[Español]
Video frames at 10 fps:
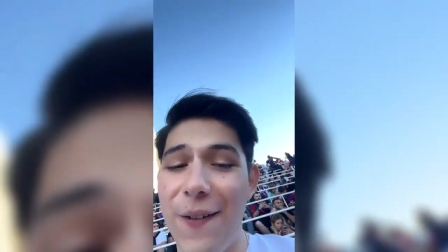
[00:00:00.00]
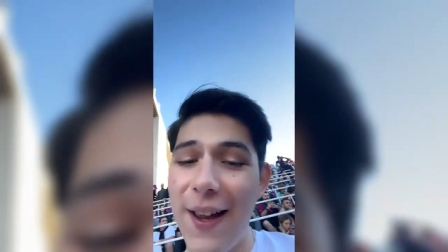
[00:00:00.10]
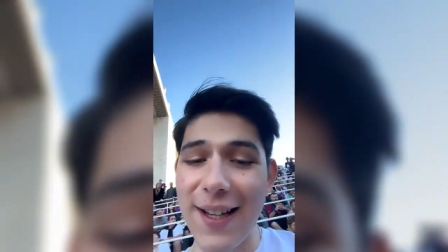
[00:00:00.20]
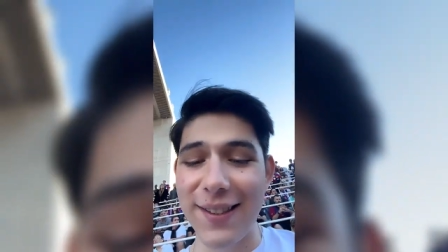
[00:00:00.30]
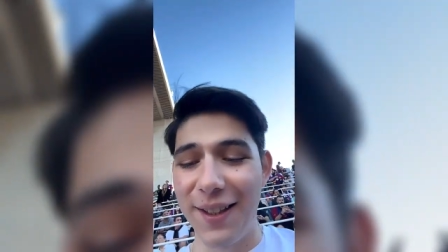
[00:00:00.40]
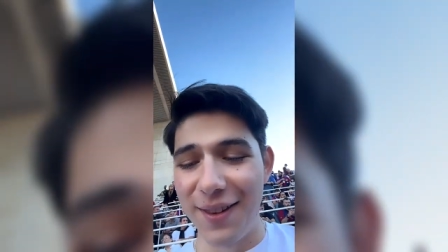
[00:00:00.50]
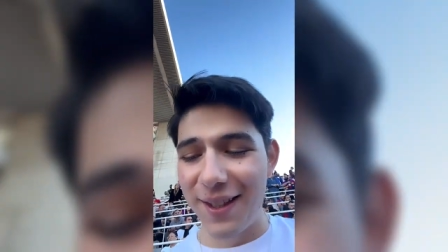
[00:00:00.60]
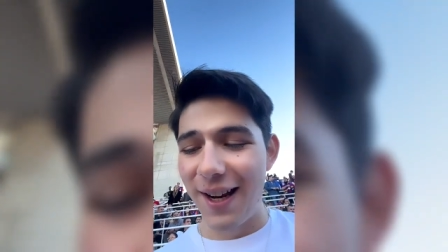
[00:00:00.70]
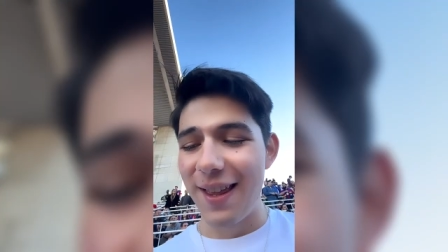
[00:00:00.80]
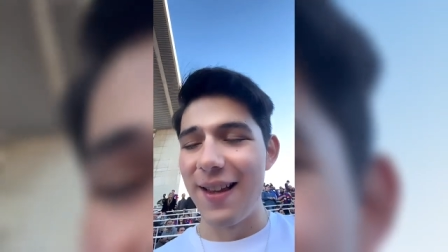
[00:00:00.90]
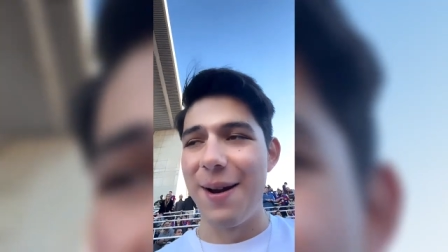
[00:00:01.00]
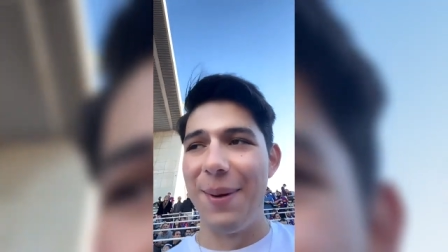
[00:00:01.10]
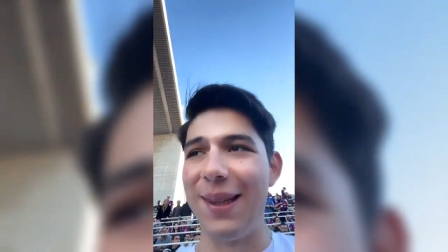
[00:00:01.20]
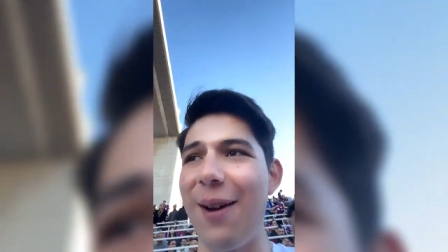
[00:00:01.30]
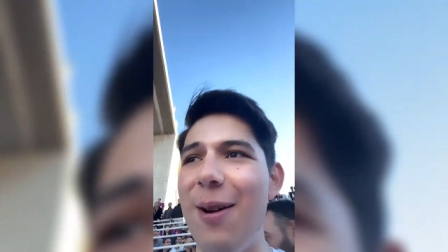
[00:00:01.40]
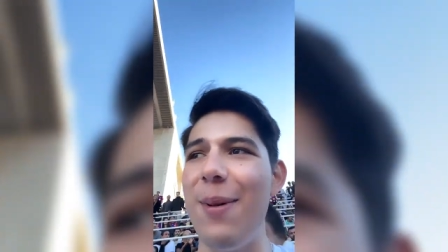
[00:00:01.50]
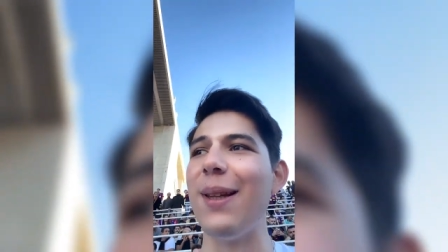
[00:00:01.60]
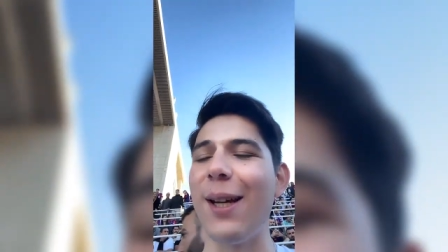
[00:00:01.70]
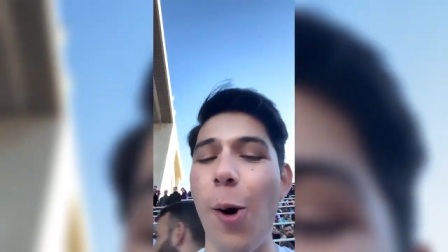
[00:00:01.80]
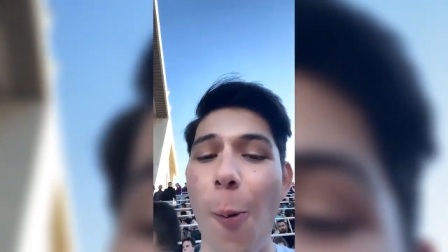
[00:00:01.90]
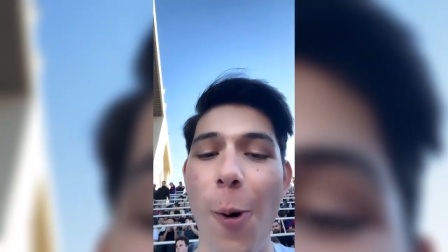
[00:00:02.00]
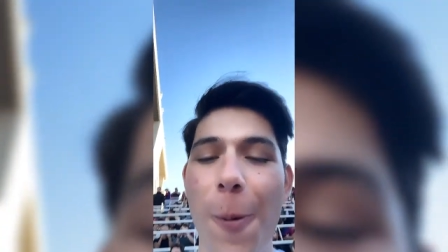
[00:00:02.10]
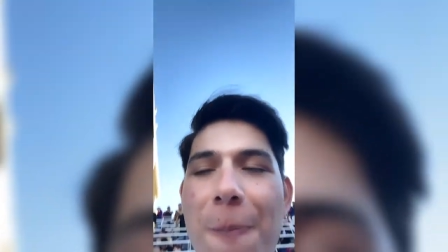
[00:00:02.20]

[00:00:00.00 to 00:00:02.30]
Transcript: feas en la entrada, lamentablemente como